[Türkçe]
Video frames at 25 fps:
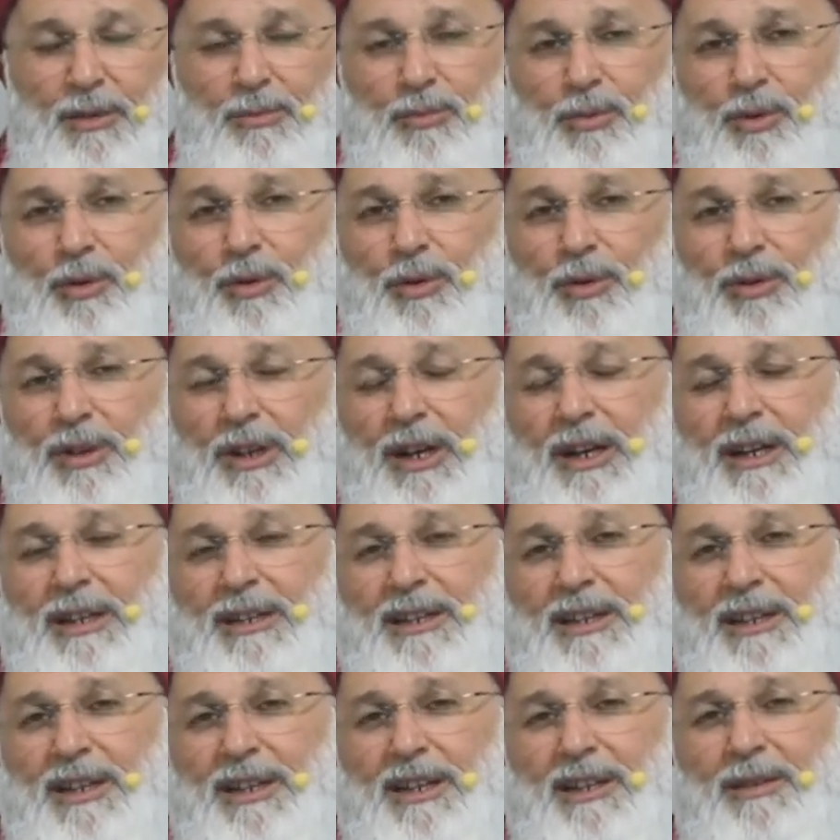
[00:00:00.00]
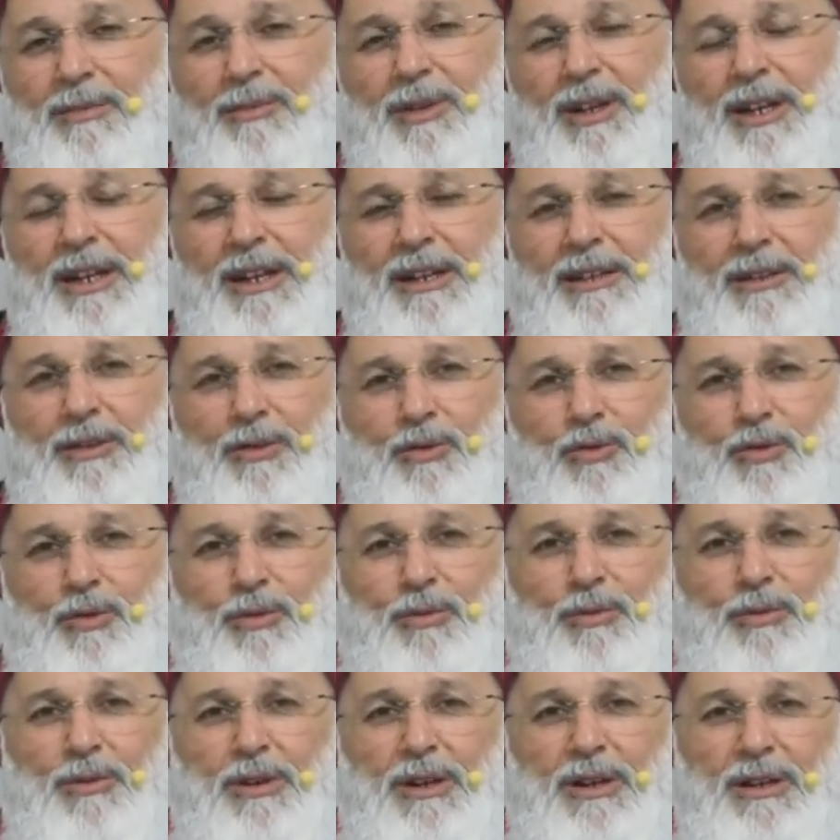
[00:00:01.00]
Bu konuda ayet-i kerimeler de çok.
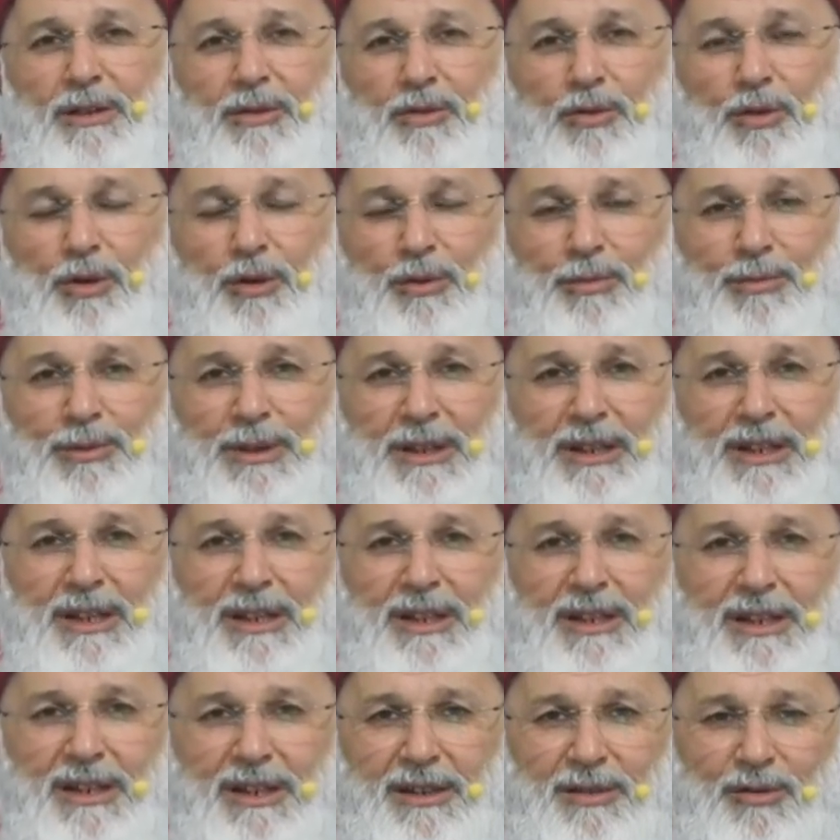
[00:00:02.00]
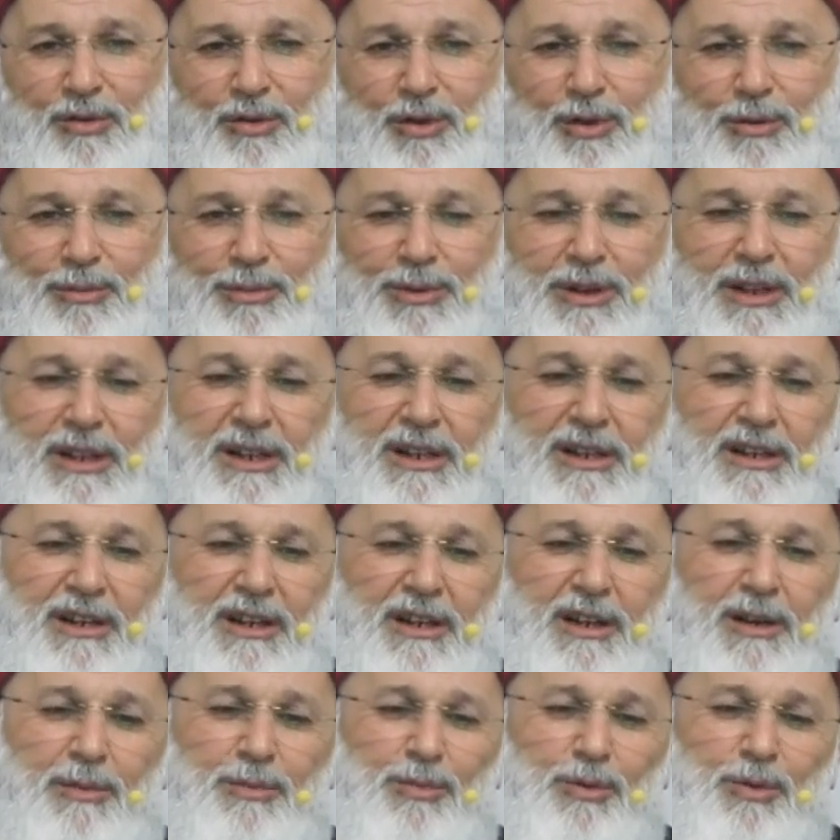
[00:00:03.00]
Hani tövbe edenlerin tövbelerinin
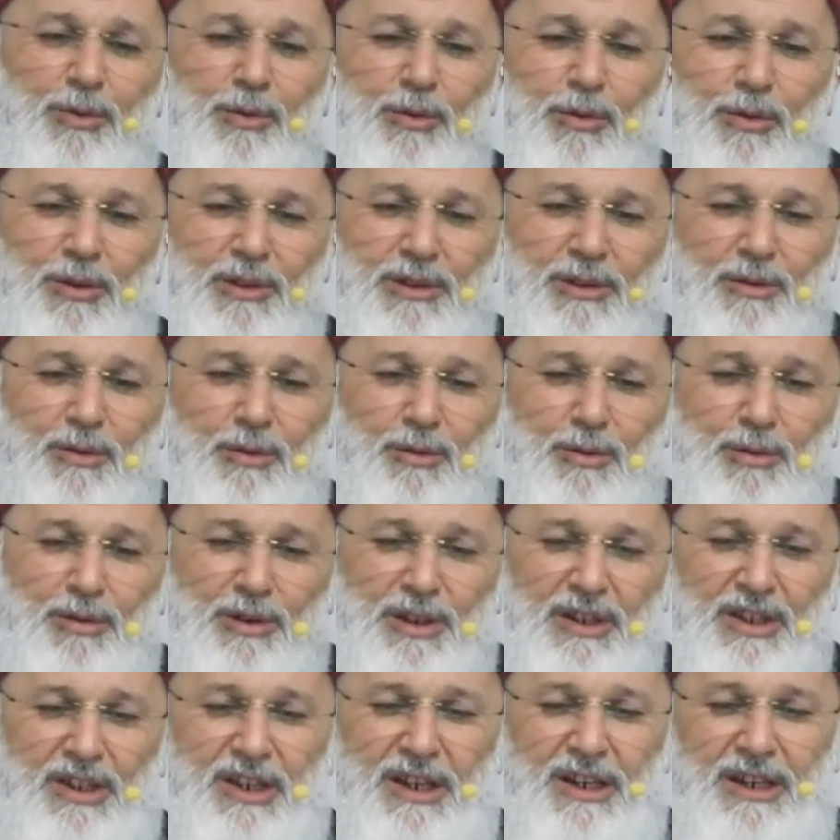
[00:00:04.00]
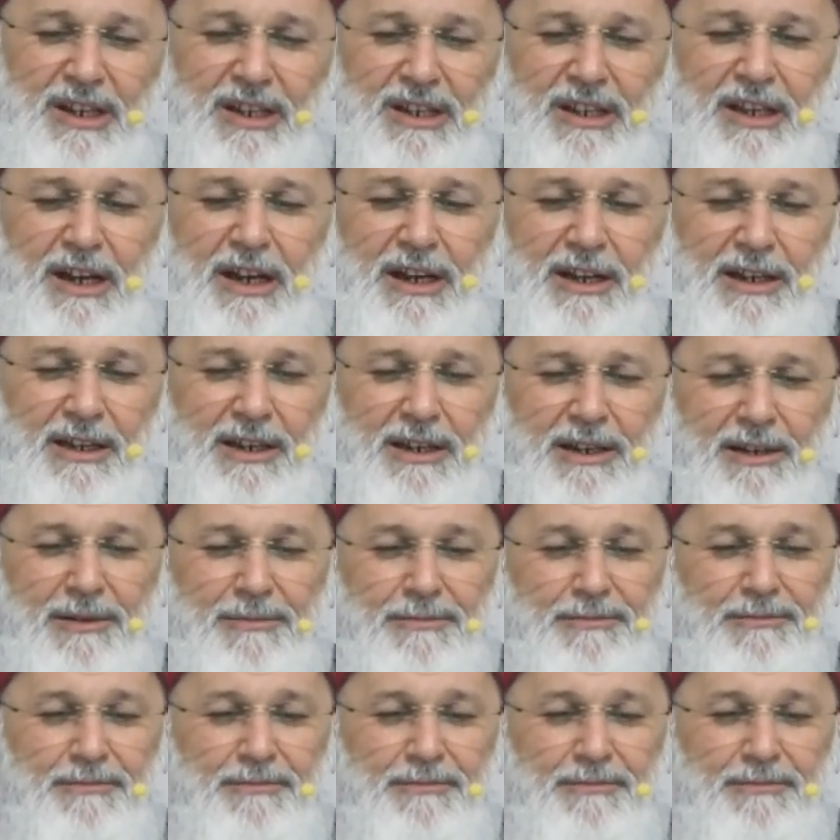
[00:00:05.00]
kabul olunacağına dair.